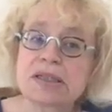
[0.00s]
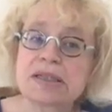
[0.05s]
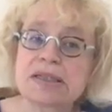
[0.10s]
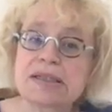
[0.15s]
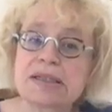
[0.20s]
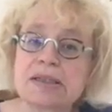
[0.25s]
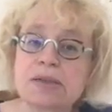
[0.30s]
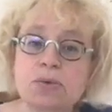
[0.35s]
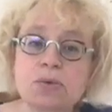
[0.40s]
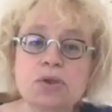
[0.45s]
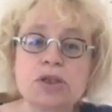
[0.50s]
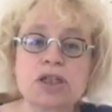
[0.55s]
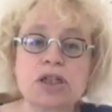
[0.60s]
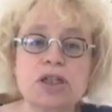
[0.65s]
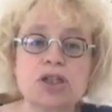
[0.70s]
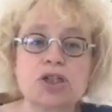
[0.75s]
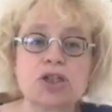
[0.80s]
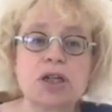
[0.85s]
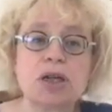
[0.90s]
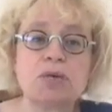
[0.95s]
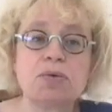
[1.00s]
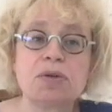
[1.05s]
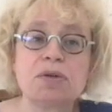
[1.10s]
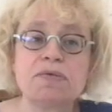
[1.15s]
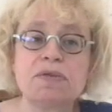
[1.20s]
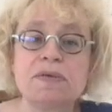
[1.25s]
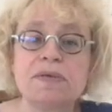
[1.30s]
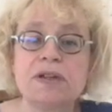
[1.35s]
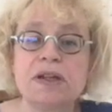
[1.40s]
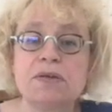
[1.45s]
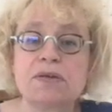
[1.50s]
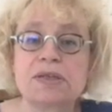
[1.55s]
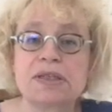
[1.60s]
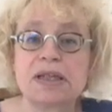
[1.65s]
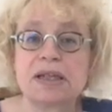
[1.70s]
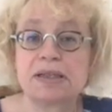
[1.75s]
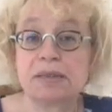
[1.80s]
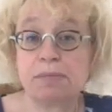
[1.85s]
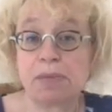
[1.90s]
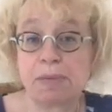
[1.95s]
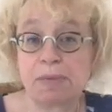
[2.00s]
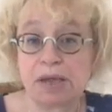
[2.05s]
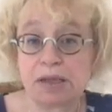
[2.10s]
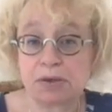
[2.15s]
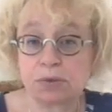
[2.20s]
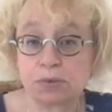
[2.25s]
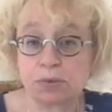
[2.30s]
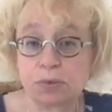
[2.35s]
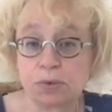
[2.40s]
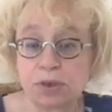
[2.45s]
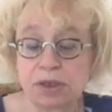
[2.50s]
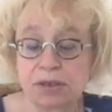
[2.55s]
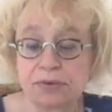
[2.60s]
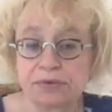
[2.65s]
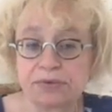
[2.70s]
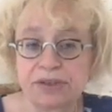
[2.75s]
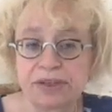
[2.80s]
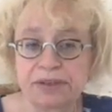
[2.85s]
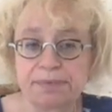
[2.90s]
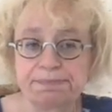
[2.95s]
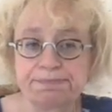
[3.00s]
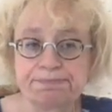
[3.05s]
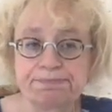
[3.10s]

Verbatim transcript: ist der Ultraschall oder wie wir auch sagen, die Mamasonographie.